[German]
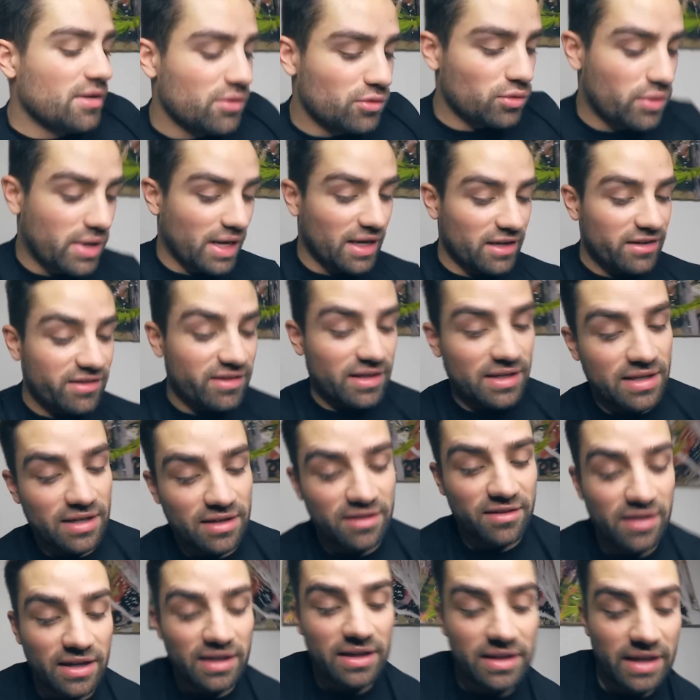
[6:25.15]
Du kannst da
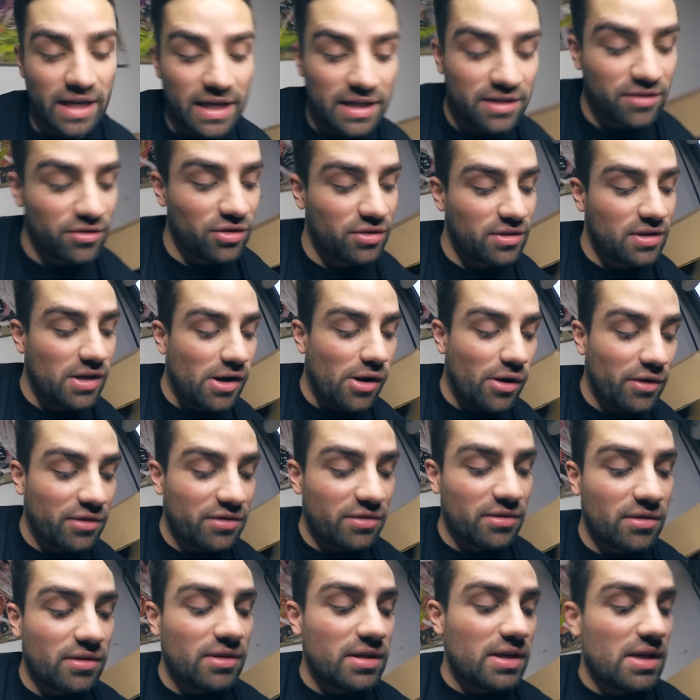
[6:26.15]
tatsächlich echt so
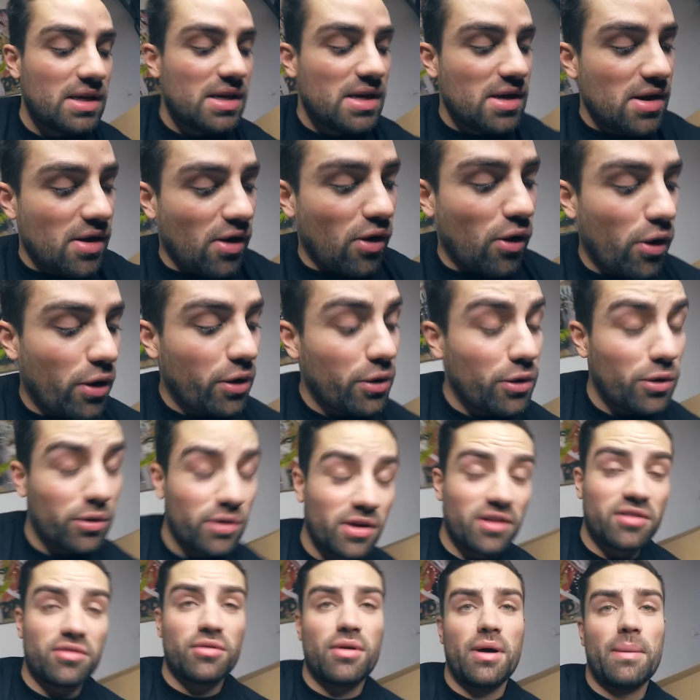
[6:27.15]
1000 Euro
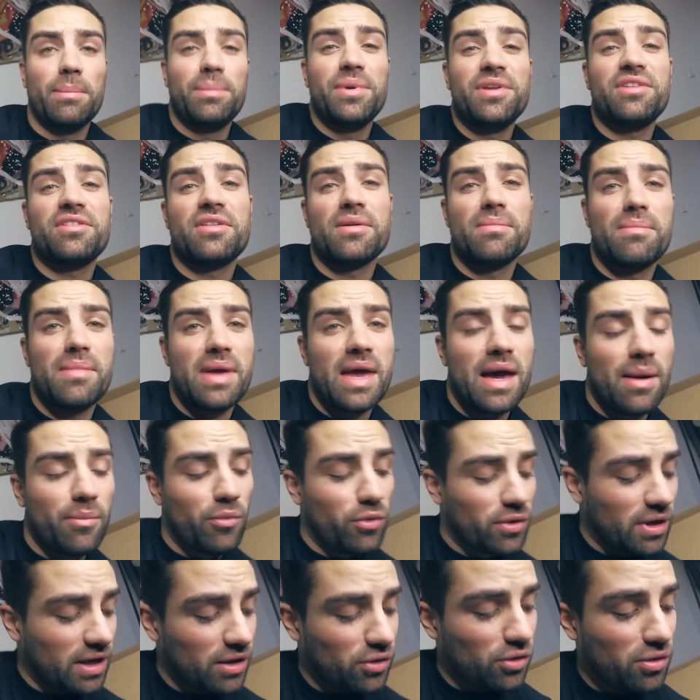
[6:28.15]
oder sogar ein bisschen mehr im
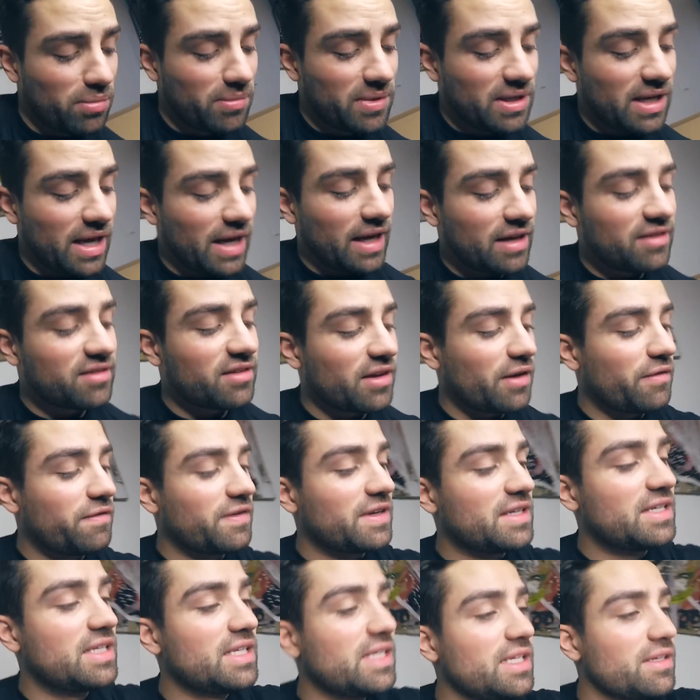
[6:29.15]
Monat noch mit extra
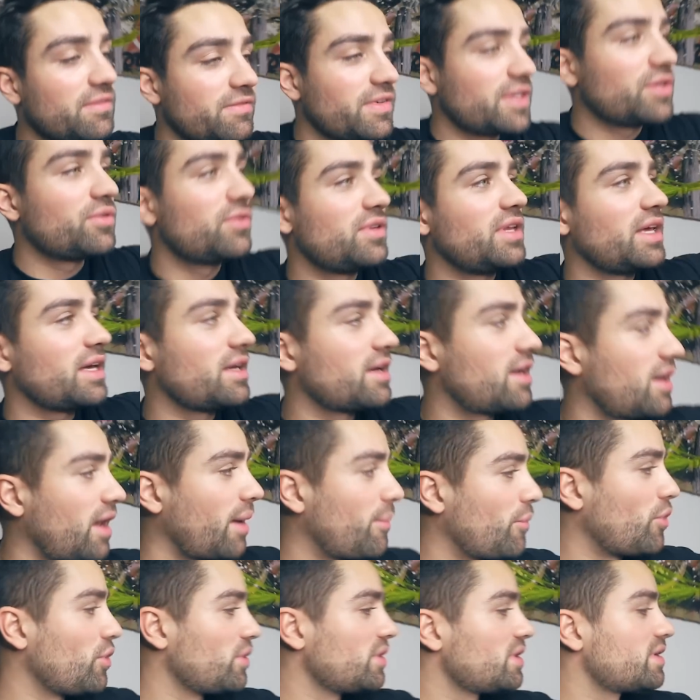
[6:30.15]
verdienen, wenn du deren
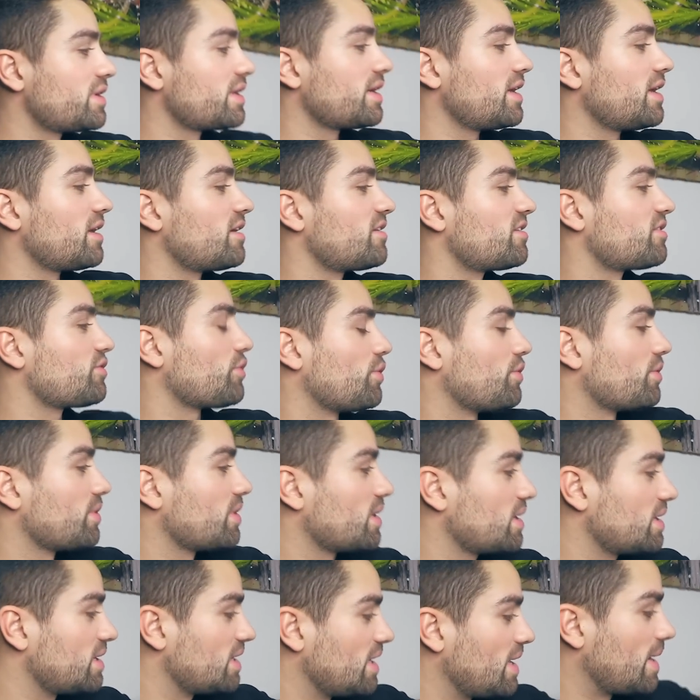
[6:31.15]
Klamotten trägst
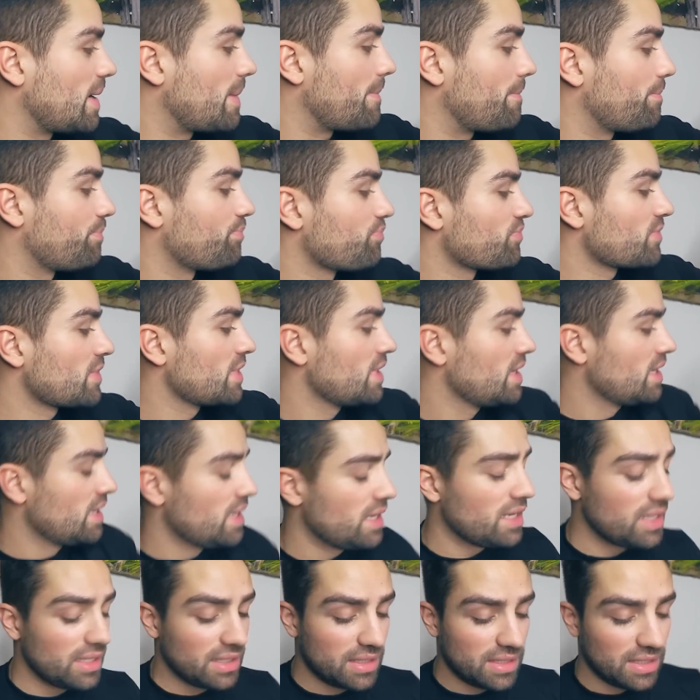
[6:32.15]
und ähm,
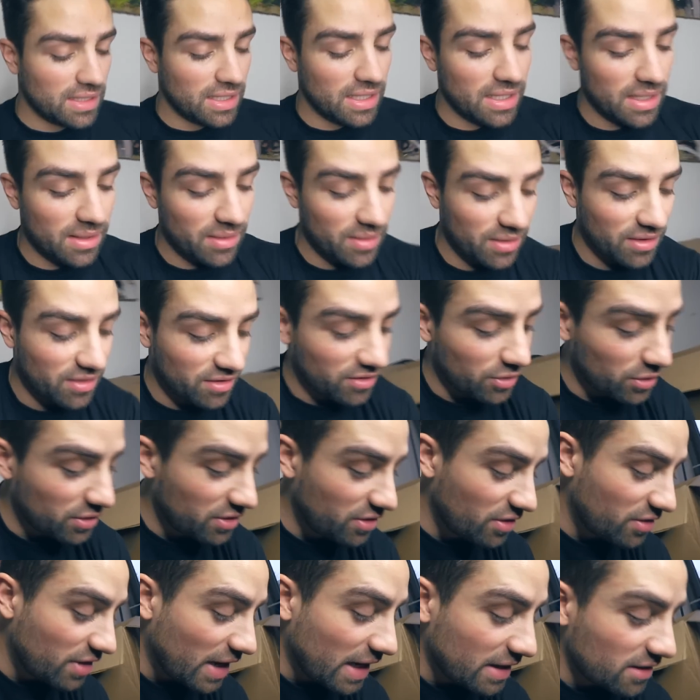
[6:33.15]
äh,
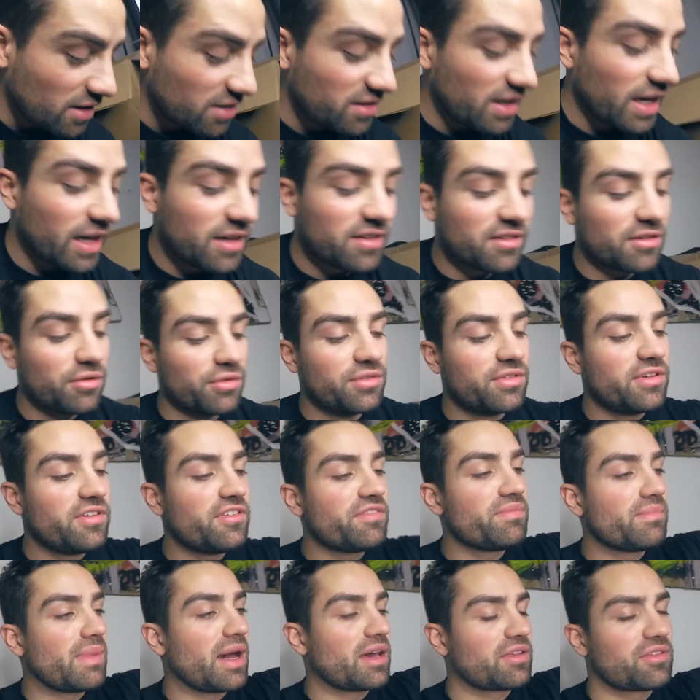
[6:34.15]
sozusagen das
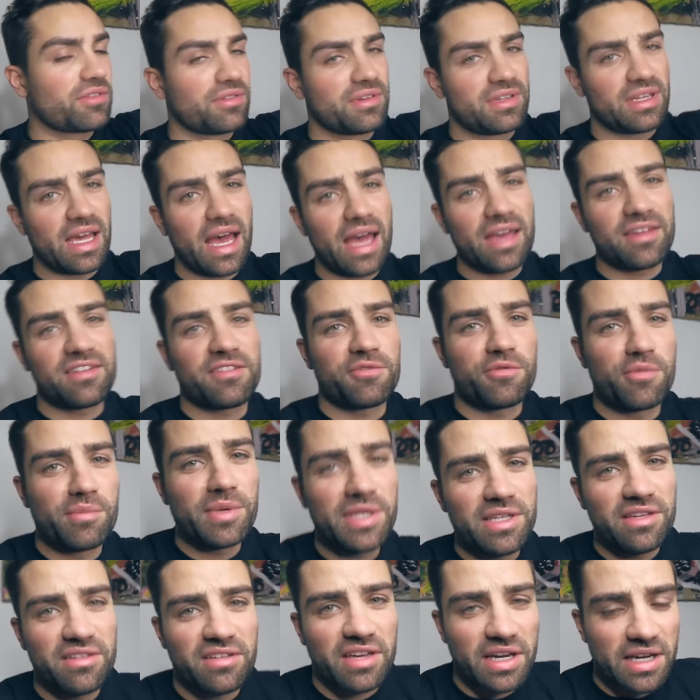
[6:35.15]
exklusiv machst. Und da ist für
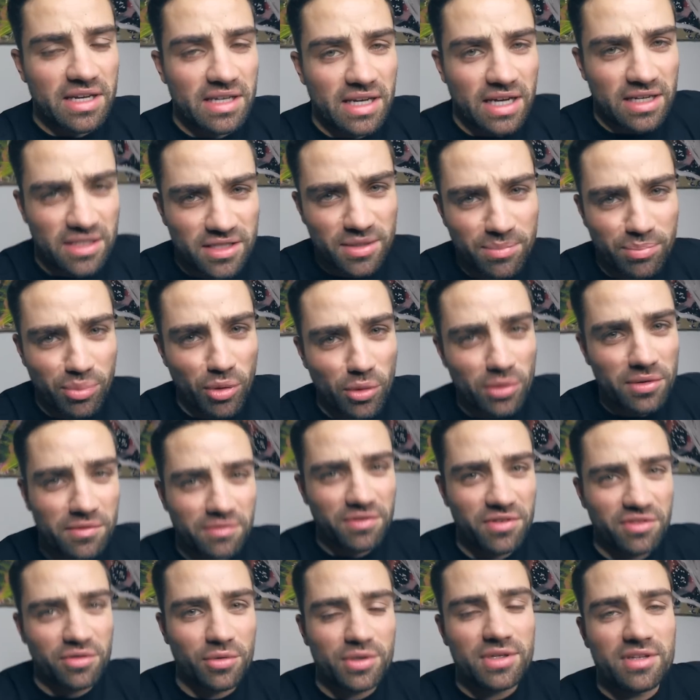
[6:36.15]
mich dieser knackende Punkt,
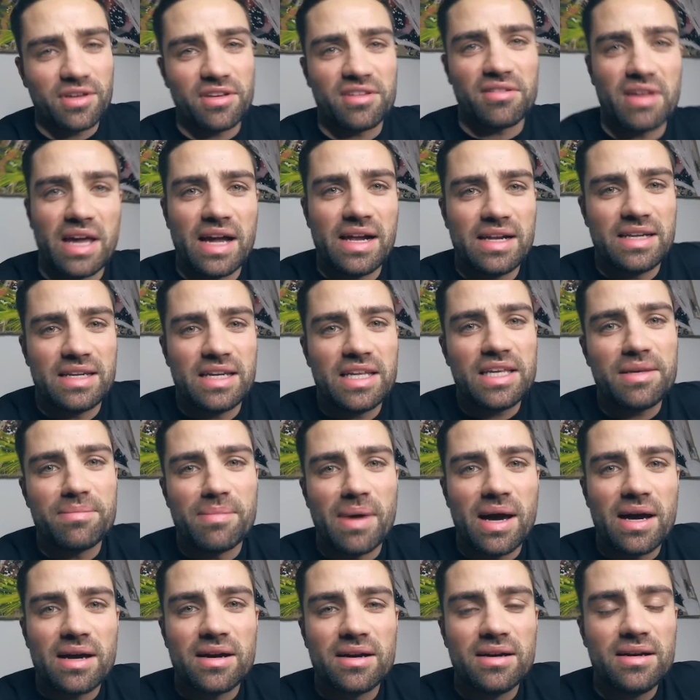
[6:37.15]
wieso ich das halt nicht
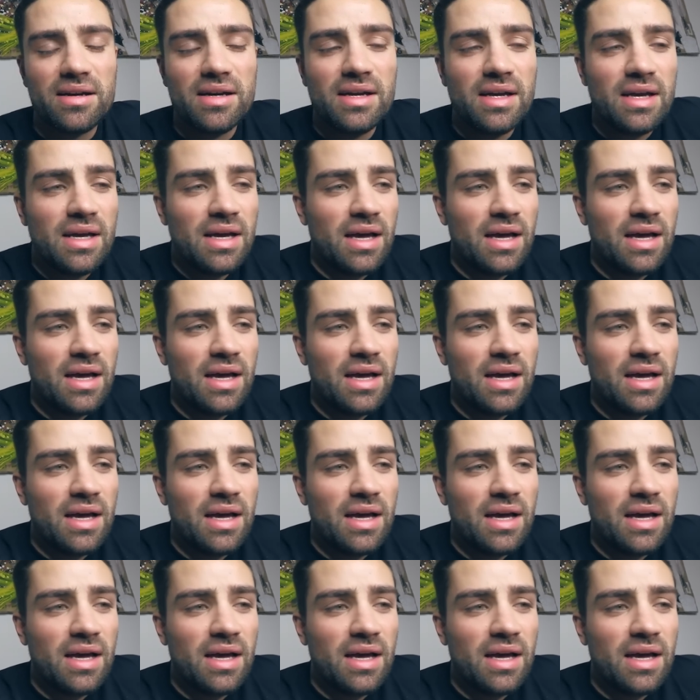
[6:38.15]
mache.